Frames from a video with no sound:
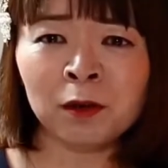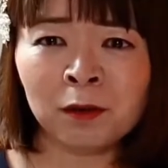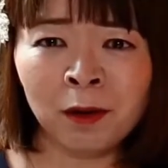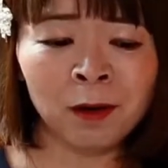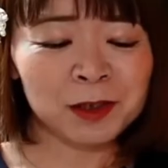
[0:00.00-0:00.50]

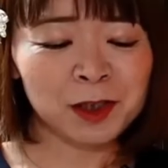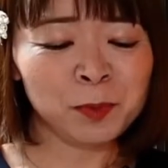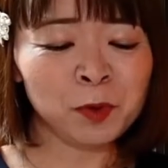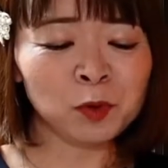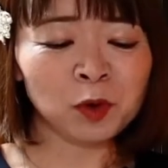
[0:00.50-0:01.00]
んな
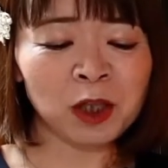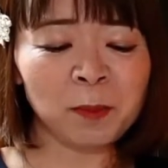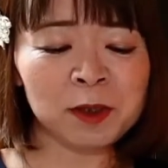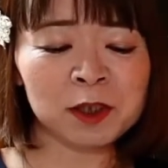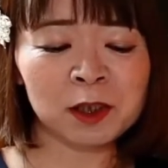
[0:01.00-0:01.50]
自分の
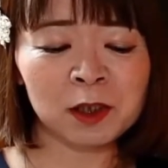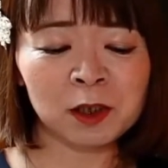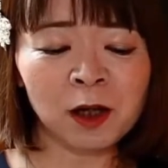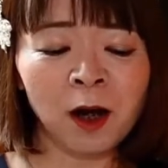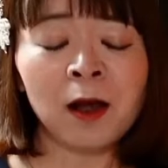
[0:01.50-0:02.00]

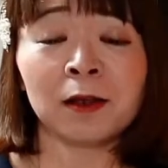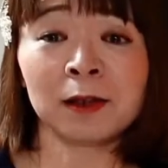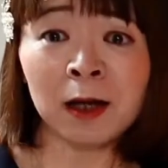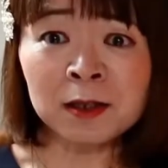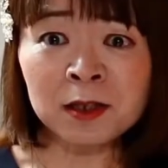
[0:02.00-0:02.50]
魂が
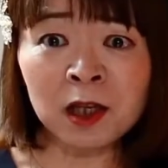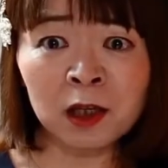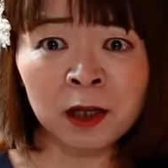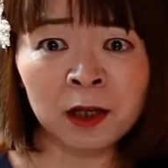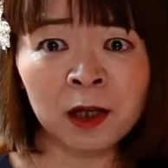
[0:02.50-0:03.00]
何
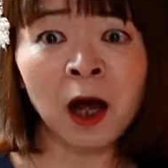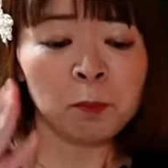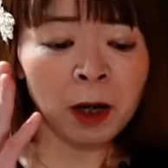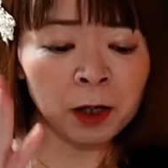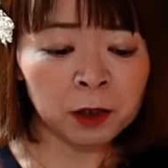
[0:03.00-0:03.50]
世代か
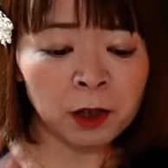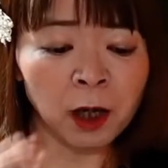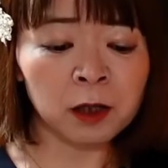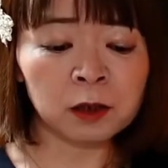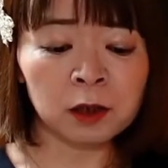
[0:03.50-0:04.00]
前に
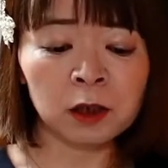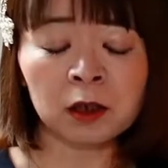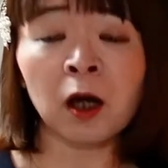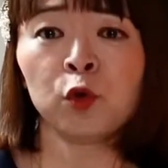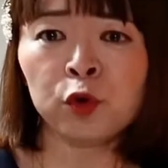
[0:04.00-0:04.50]
入ってい
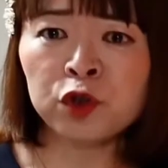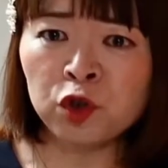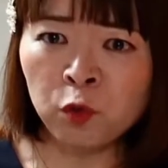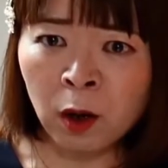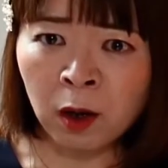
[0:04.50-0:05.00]
た
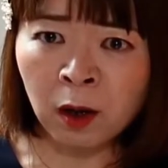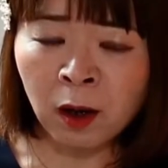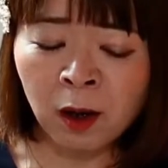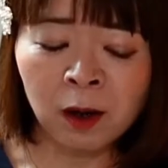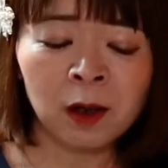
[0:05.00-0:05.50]
器
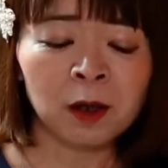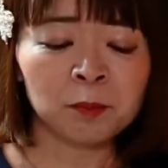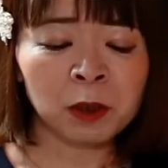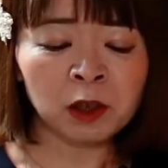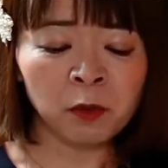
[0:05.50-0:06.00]
か、
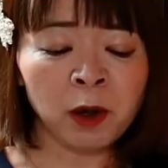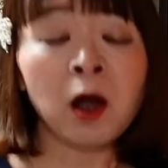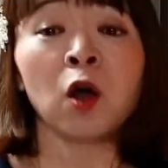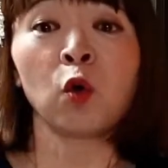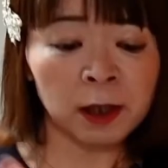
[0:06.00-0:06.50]
また
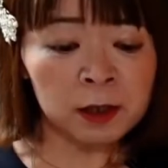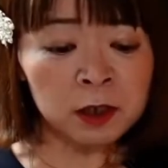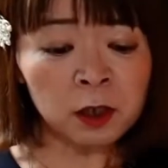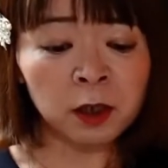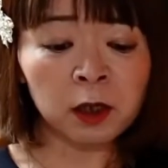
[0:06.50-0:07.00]
は
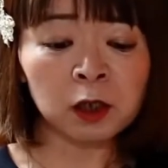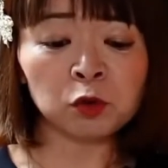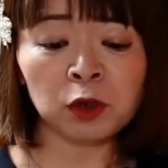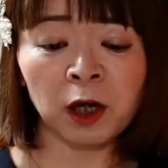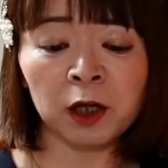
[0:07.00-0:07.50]
何世代か
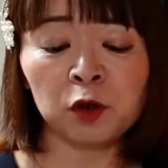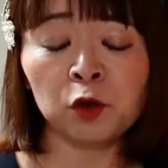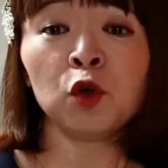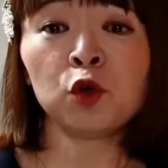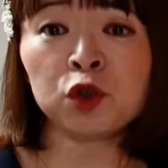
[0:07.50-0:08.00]
後に入
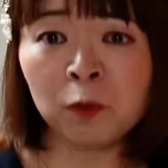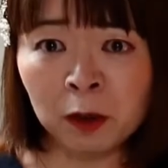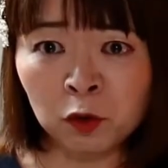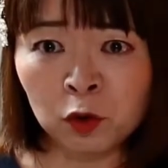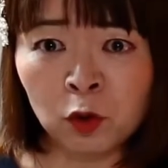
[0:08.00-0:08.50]
る
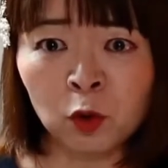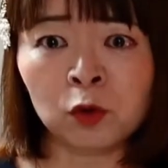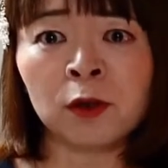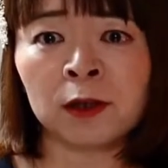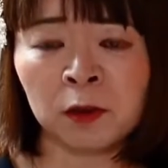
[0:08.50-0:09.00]
器という
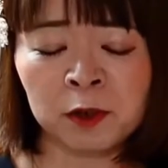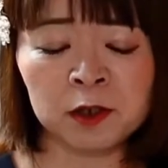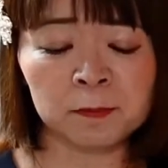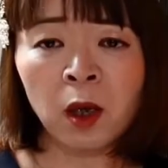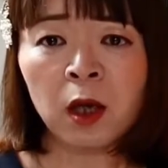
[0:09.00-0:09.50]
ことになりま
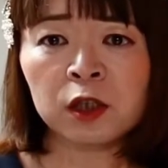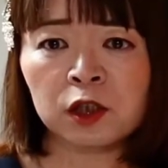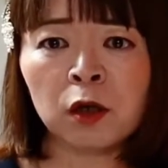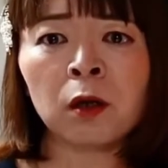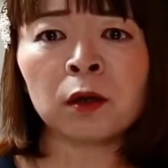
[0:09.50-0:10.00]
す。
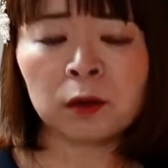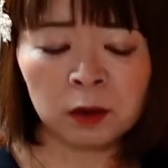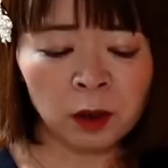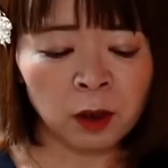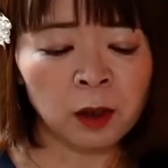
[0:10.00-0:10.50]
したがっ
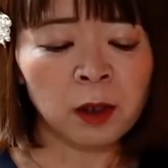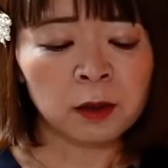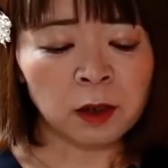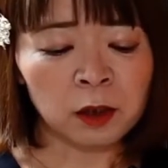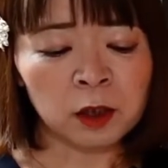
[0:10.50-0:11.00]
て、
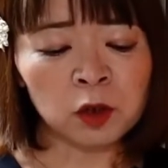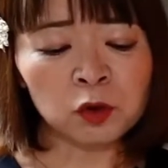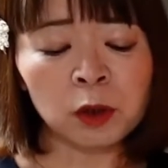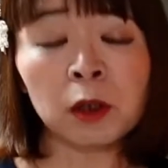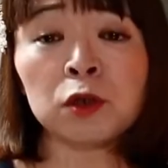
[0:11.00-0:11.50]
他人
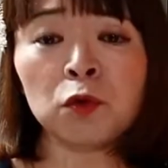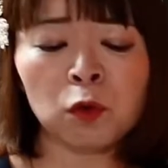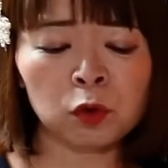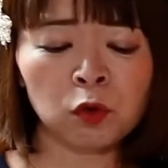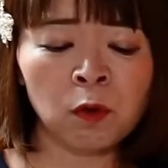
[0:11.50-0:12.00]
と争
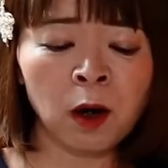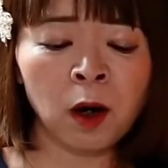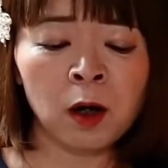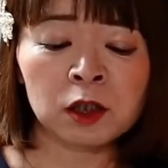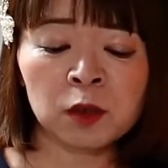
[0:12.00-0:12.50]
うこと
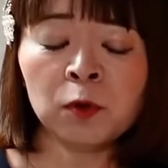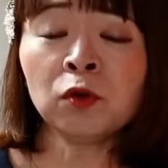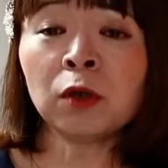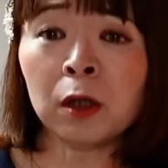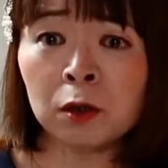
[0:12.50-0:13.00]
は自
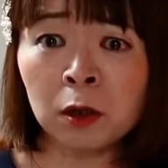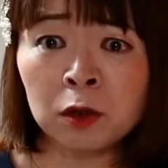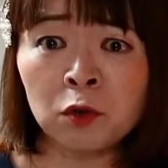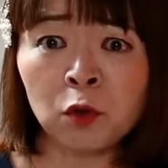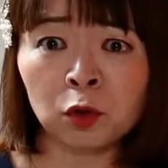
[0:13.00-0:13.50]
分と
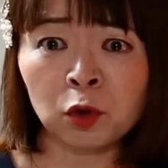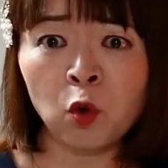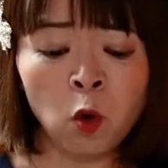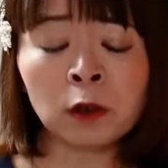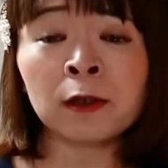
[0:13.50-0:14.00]
争うことに
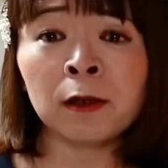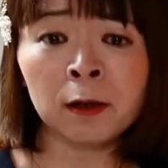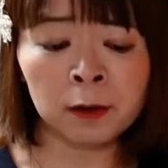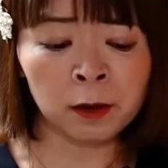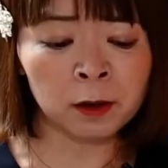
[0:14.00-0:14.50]
他な
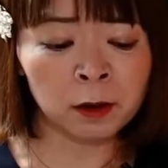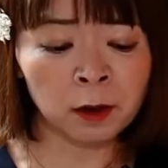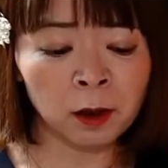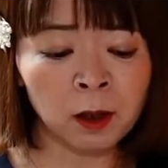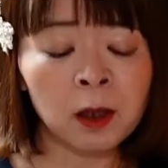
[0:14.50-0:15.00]
らないか
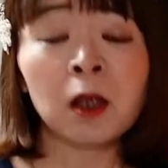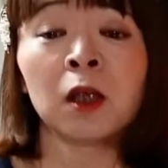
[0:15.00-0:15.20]
ら、